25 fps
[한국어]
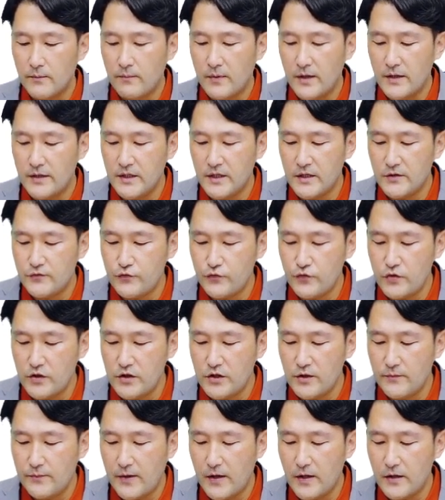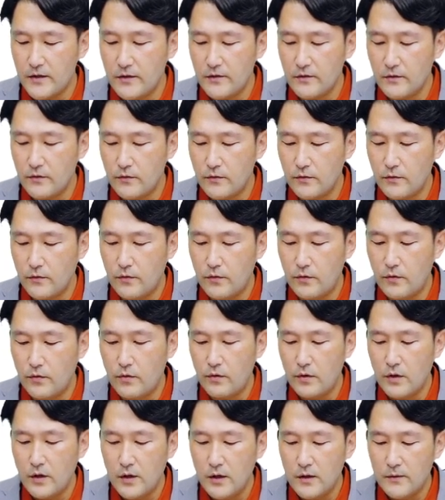만약에 수익이
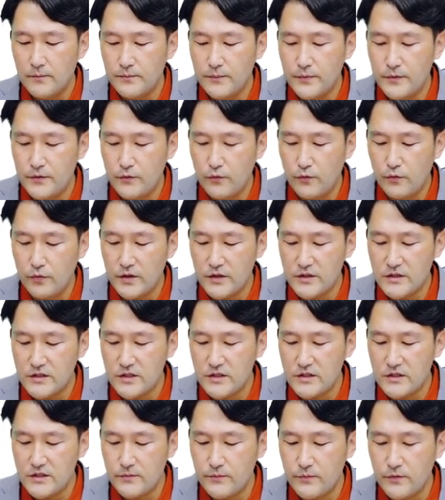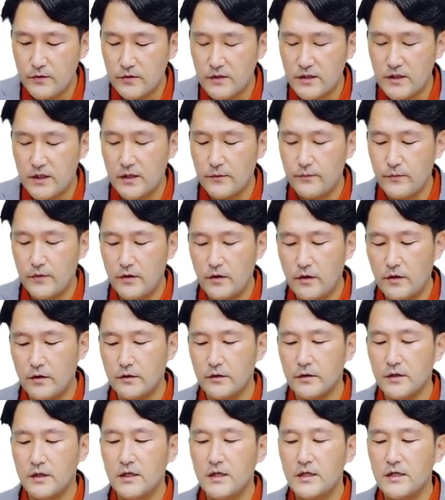100이었고 비용이
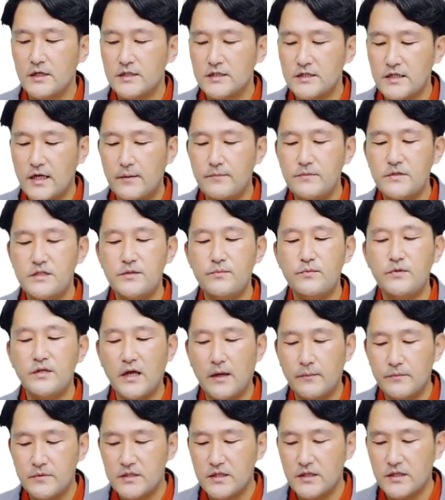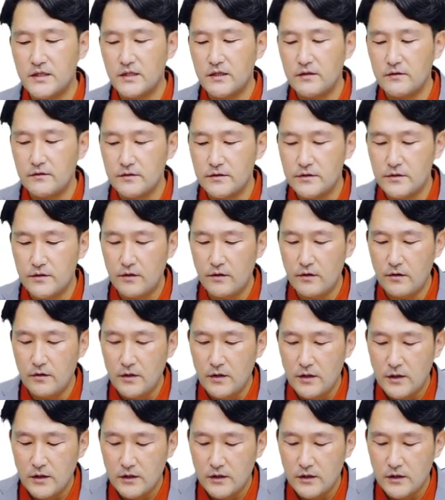70이었다면 30이 남잖아요 그죠?